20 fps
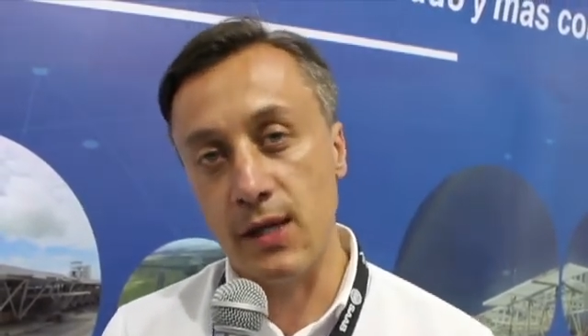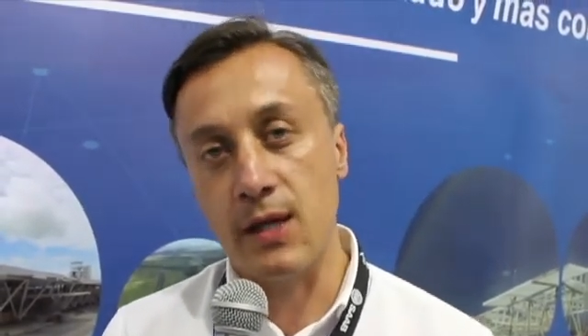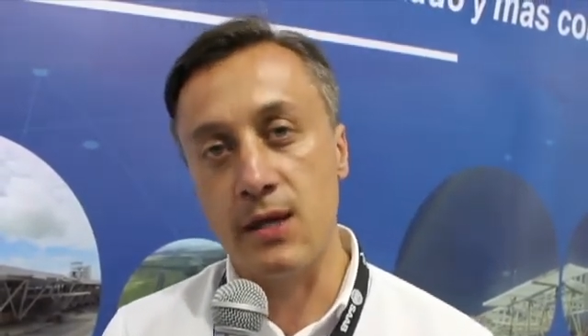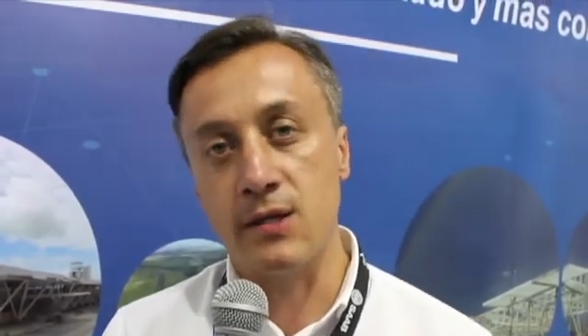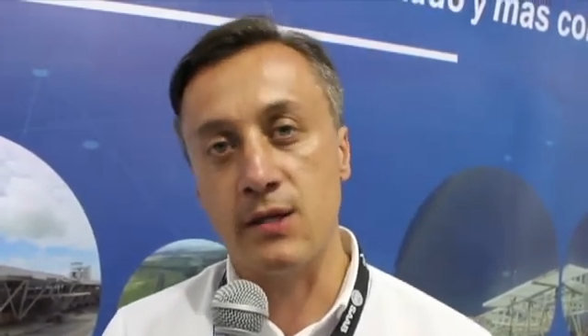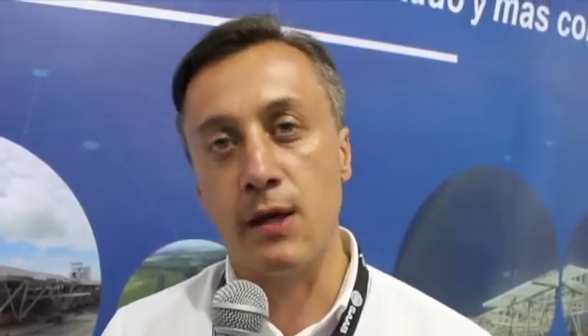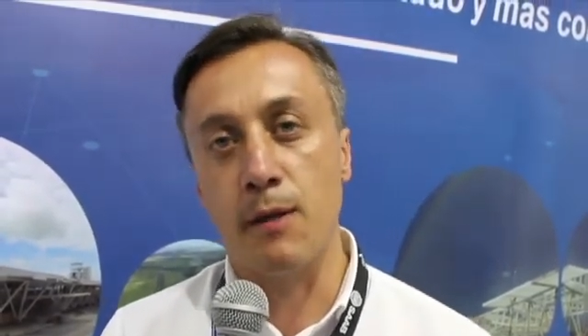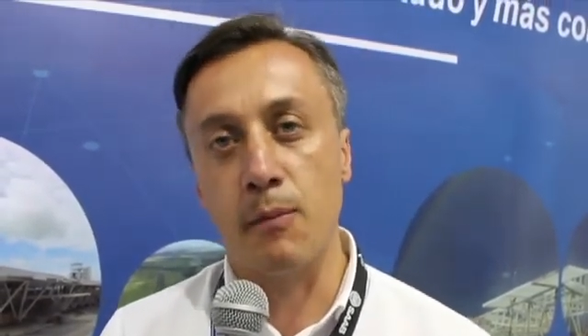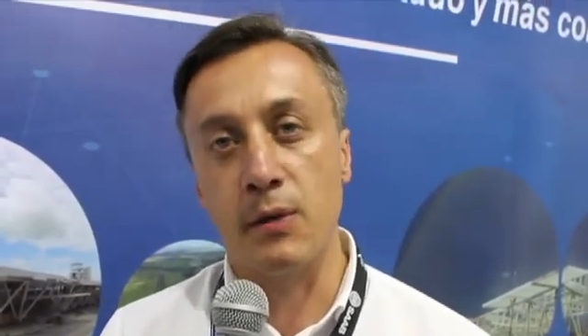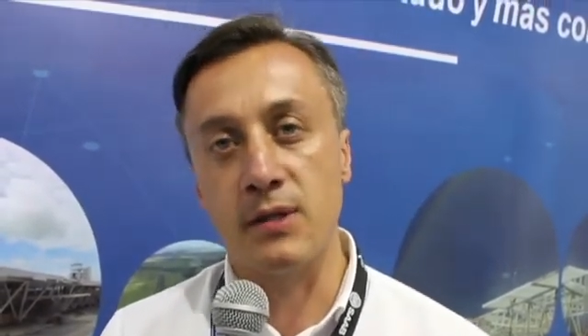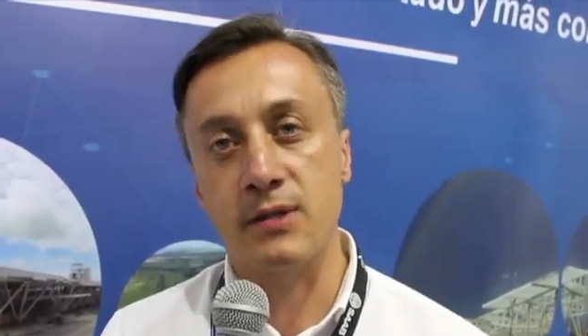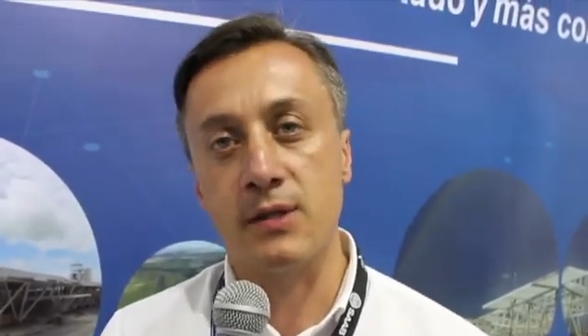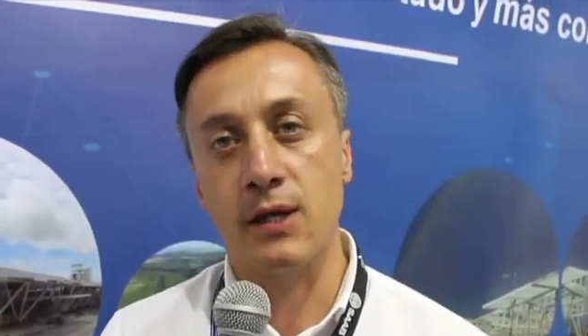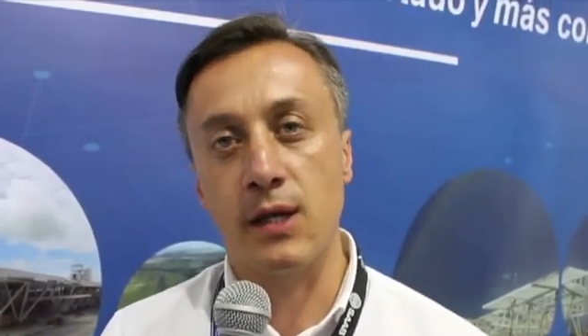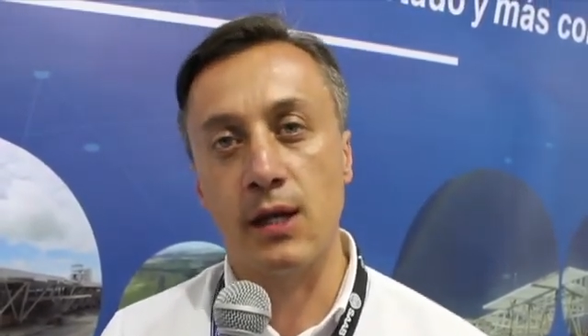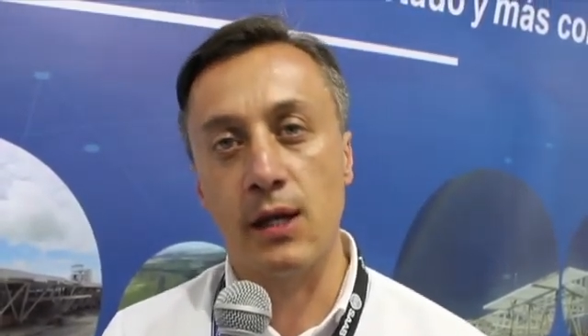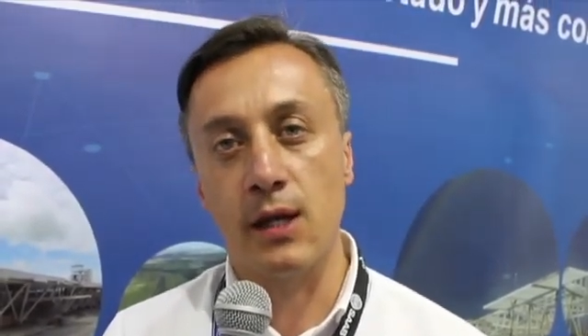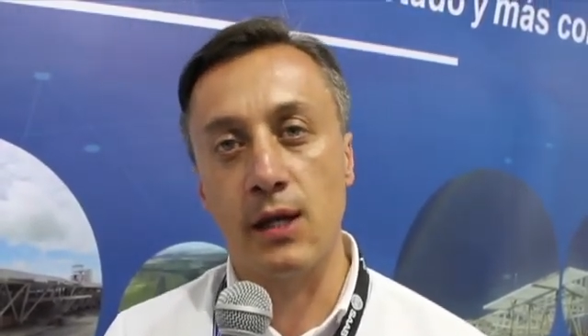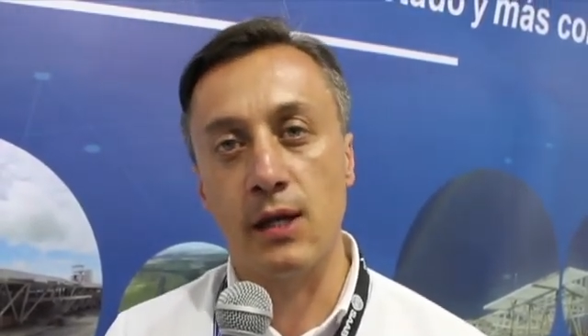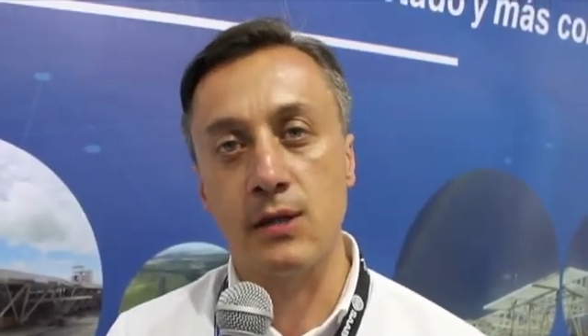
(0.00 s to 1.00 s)
de diciembre
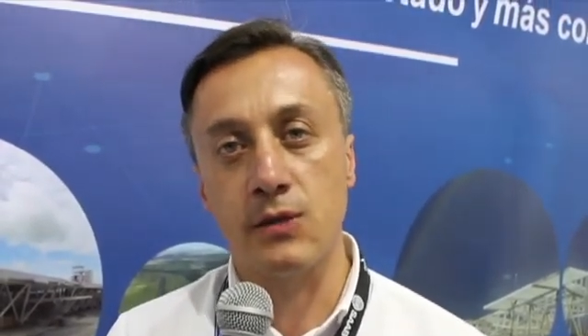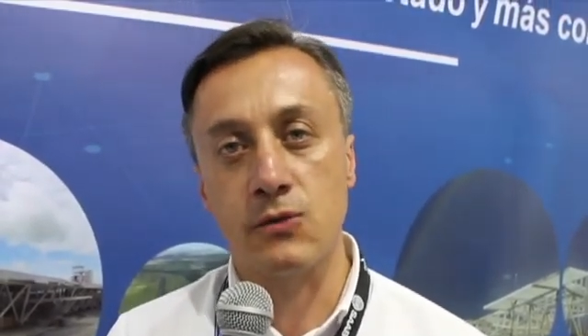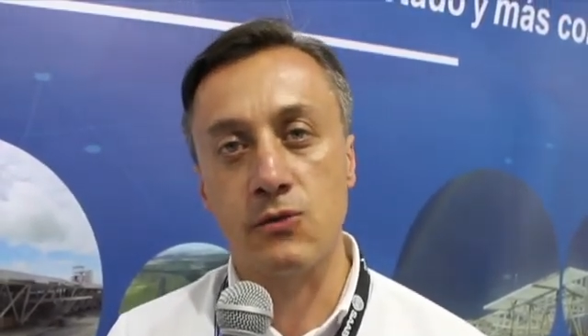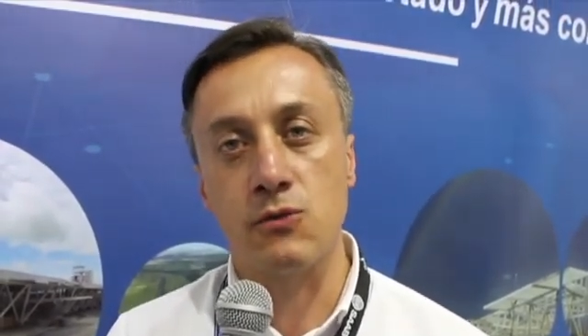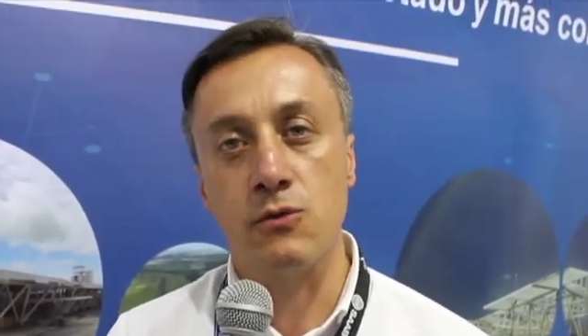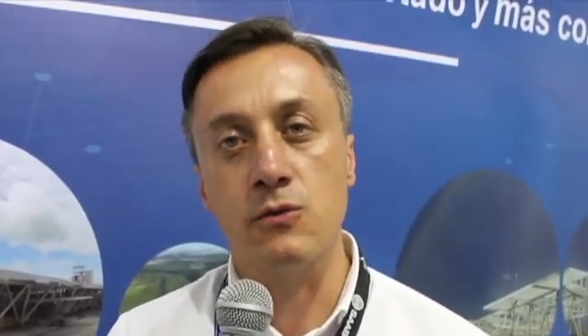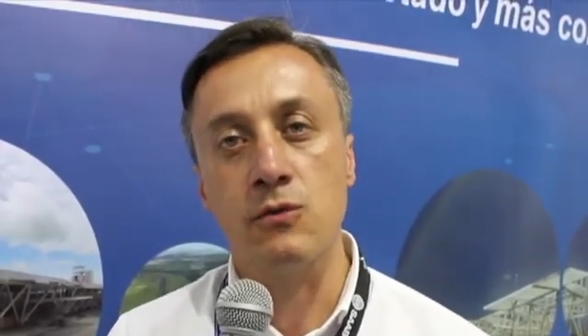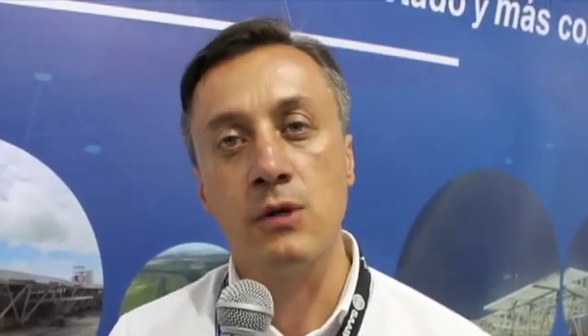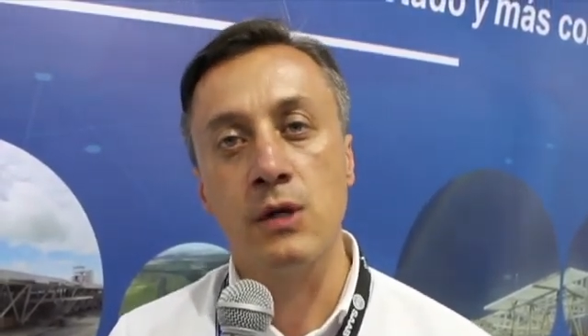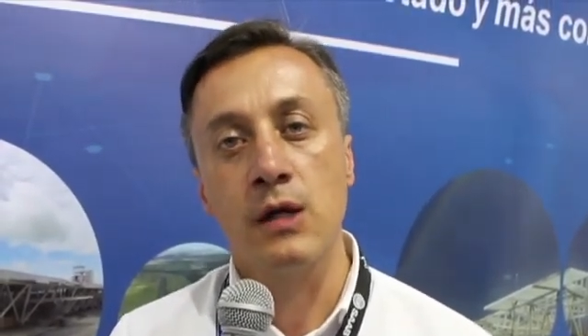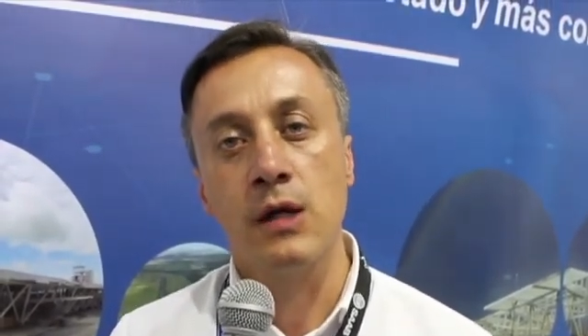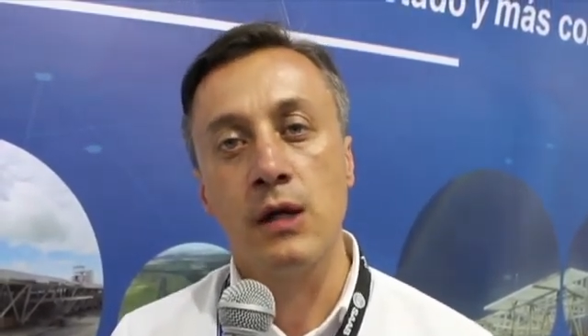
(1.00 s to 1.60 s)
esté listo